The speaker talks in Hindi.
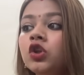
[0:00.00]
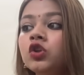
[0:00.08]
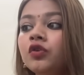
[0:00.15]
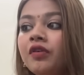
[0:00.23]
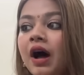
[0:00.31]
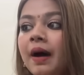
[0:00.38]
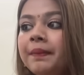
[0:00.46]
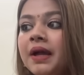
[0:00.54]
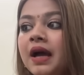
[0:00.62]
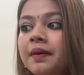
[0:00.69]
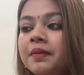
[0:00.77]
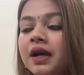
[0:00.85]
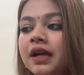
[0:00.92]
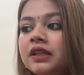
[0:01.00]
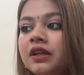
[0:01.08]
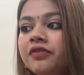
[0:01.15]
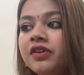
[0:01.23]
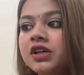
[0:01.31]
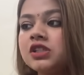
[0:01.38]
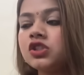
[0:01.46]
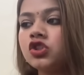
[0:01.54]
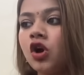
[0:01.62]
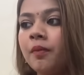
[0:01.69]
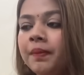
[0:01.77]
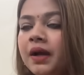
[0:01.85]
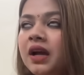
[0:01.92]
तो वहाँ पे हम गए थे फर्स्ट
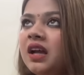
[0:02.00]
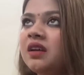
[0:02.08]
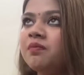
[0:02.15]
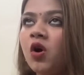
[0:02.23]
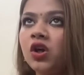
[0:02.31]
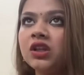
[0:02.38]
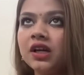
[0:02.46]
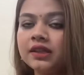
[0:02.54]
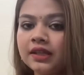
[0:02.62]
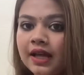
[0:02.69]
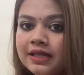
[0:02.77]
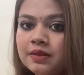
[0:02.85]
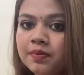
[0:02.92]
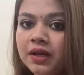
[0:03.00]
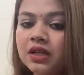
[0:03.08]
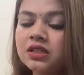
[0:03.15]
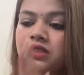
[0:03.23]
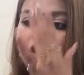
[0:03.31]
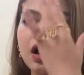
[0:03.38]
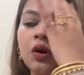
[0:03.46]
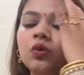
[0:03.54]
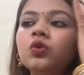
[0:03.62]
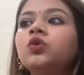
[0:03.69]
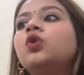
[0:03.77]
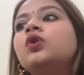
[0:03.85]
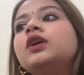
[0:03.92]
शॉप पे गए बहुत गंदा एक्सपीरियंस था
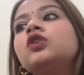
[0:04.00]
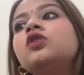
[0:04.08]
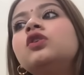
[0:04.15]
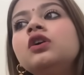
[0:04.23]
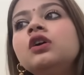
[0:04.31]
उन्होंने तो